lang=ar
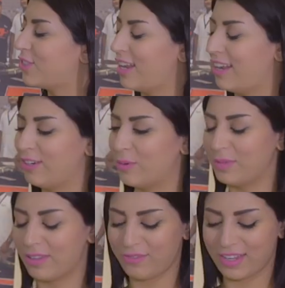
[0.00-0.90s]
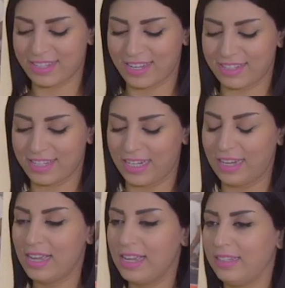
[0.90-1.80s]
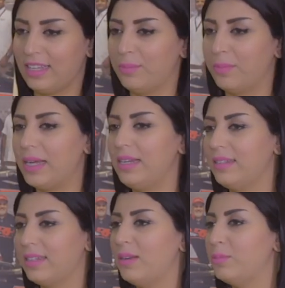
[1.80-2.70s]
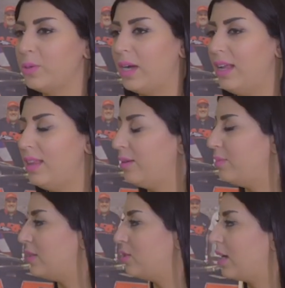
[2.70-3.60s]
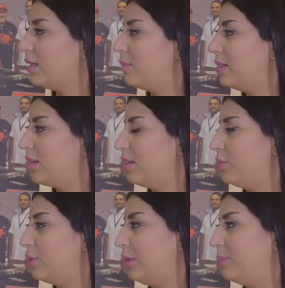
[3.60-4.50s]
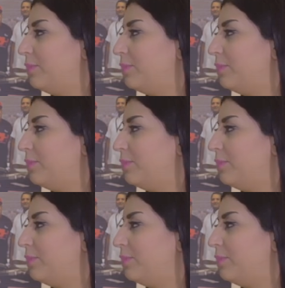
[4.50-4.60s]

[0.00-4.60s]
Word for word: ان شاء الله ان التوفيق سيد سهيل طيب خلينا نتكلم شوي على هذا البزنس الخدمات اللي تقدموها